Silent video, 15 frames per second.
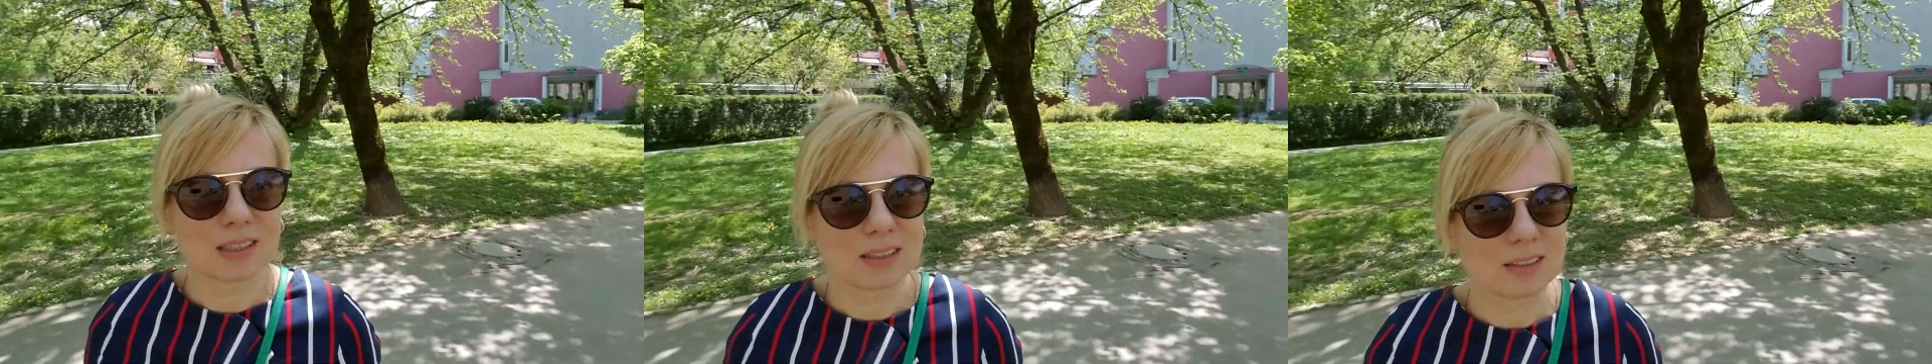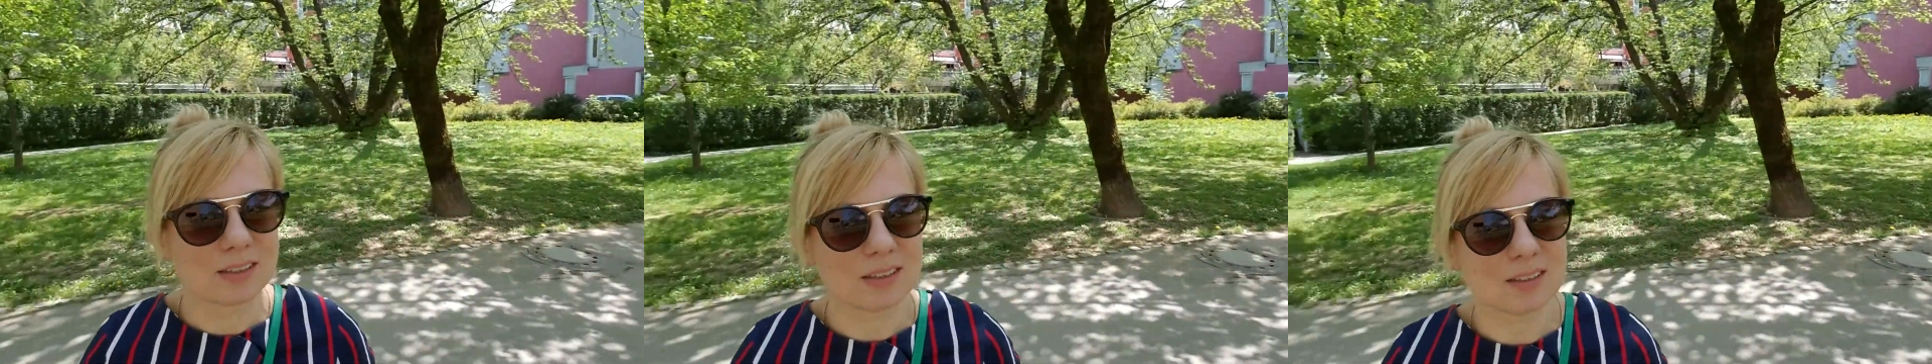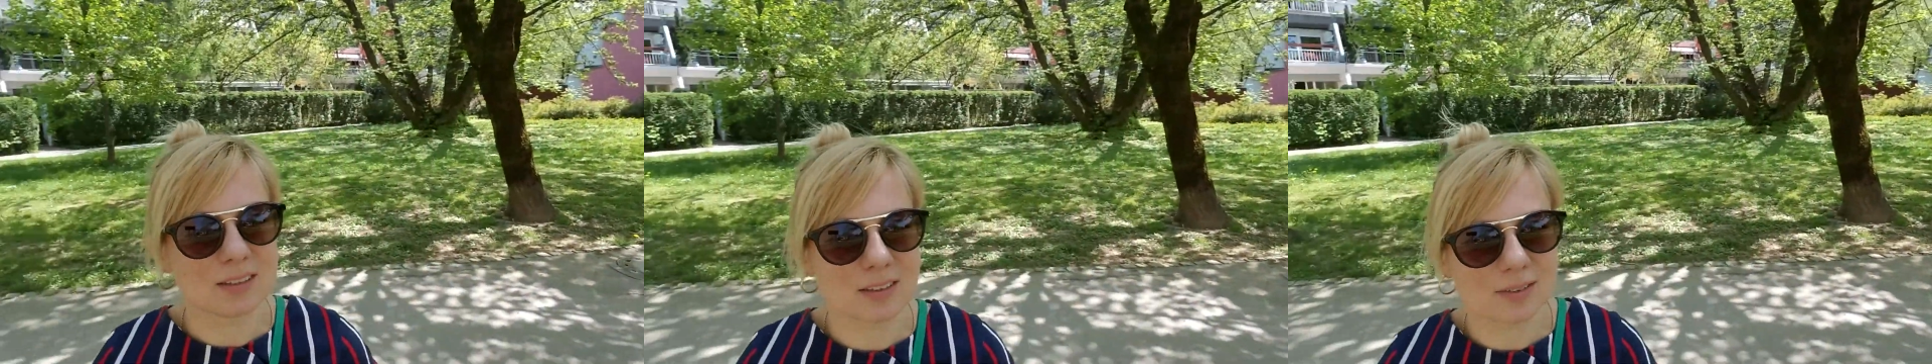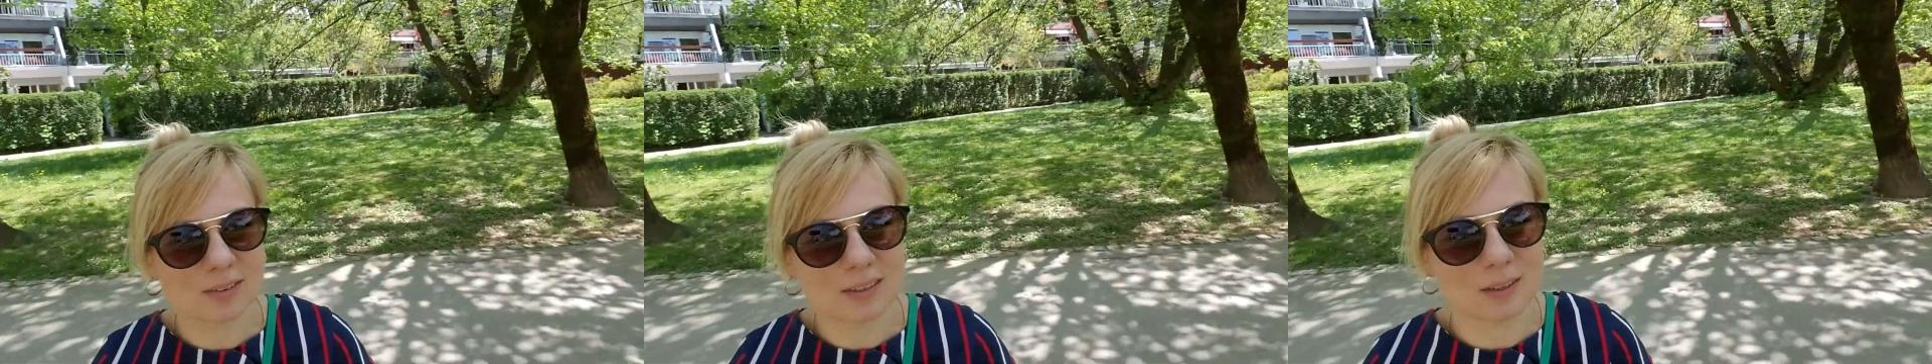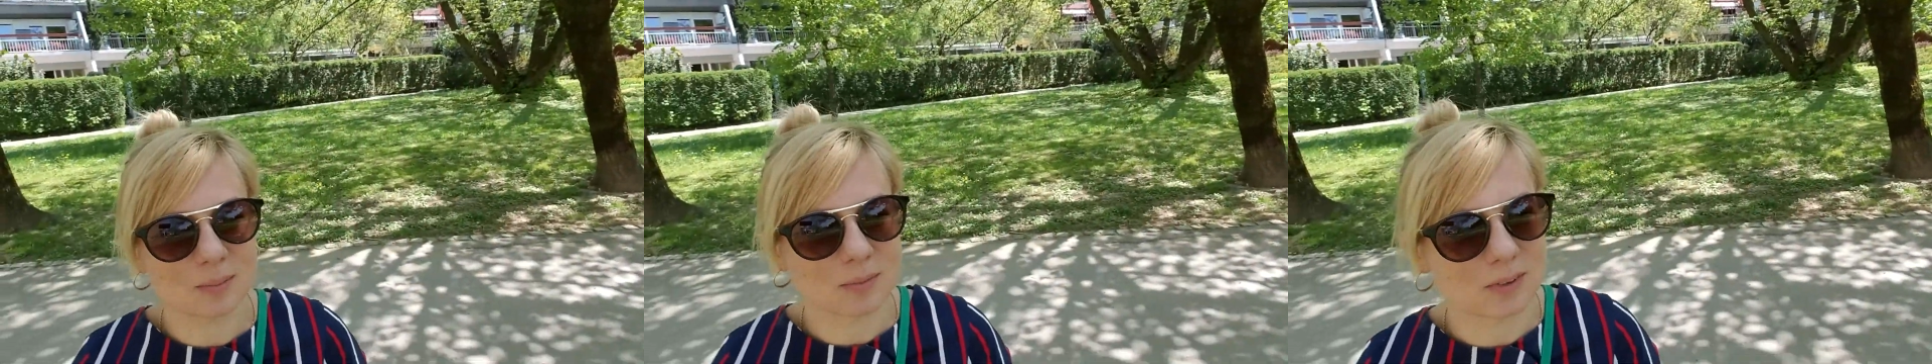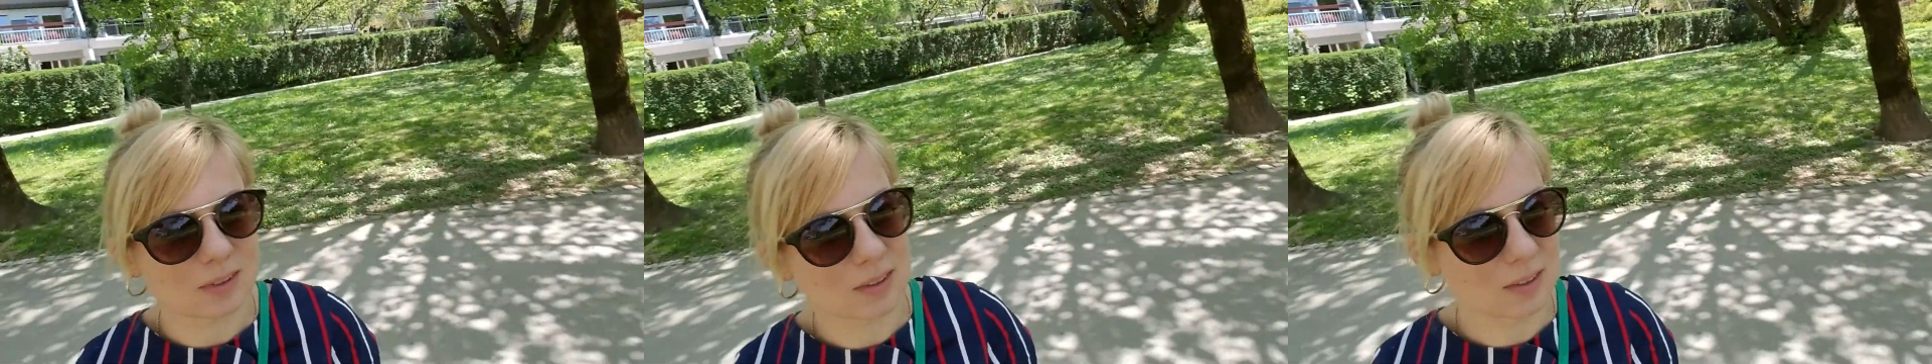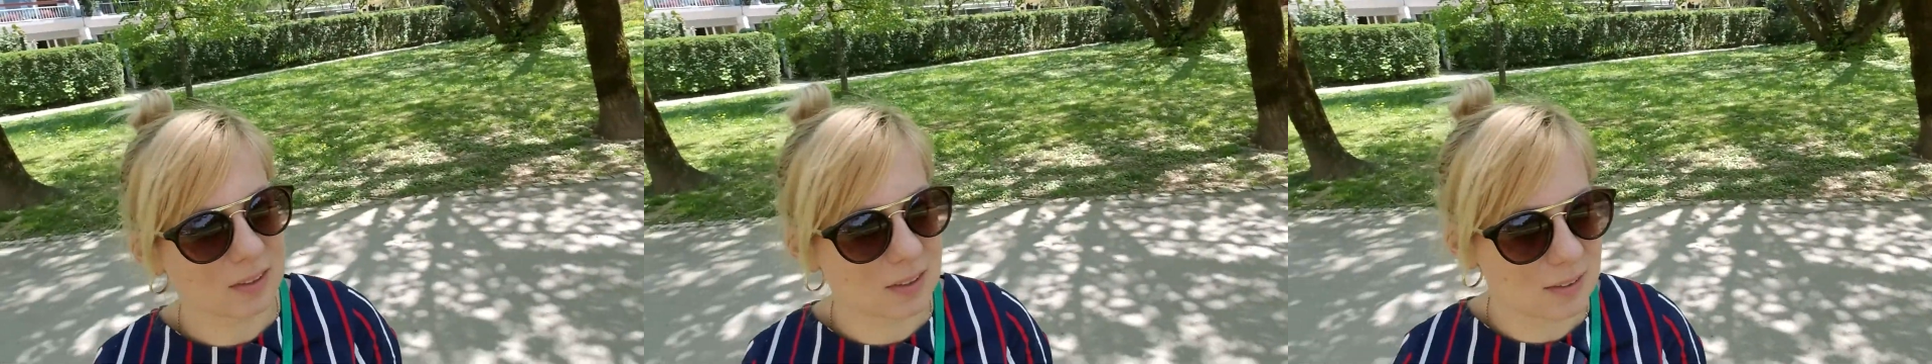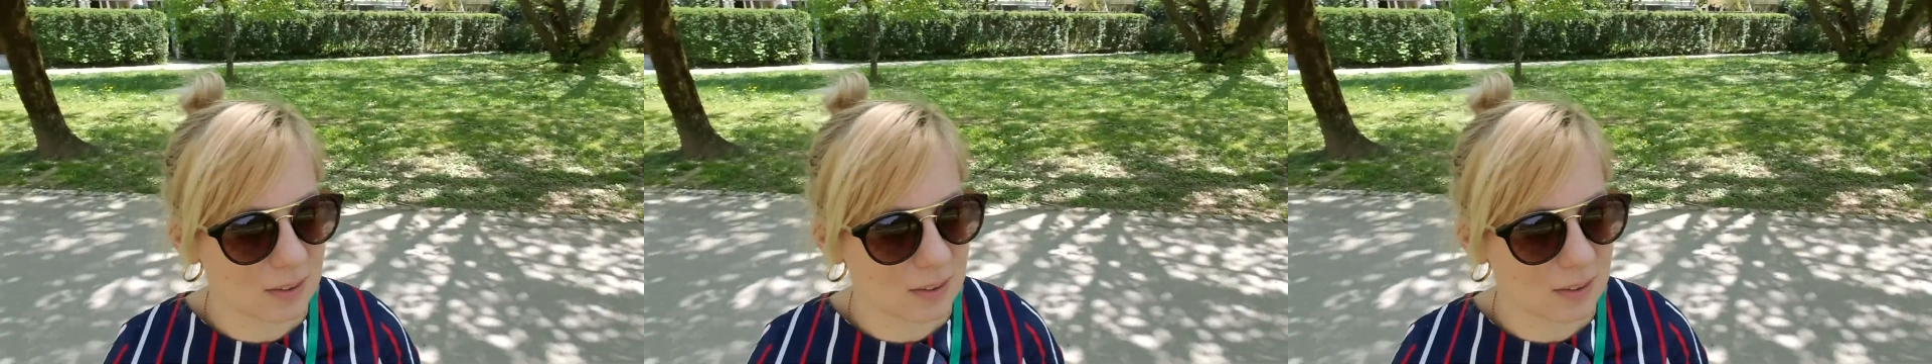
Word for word: не совсем, не